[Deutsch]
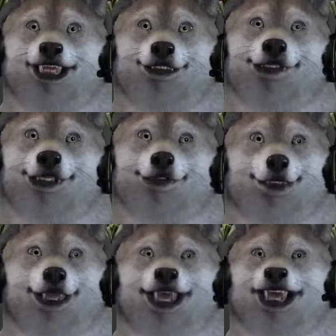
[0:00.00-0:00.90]
beim
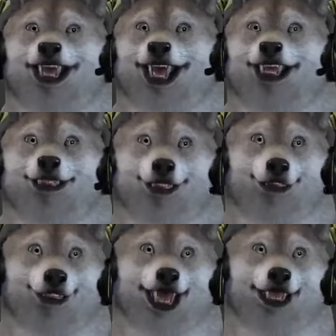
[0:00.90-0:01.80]
Real Life
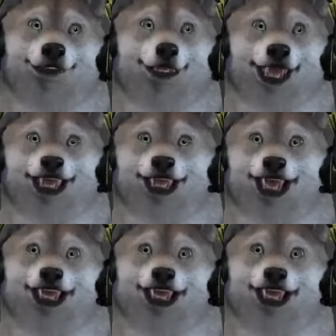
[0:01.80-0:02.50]
Farmer Projekt.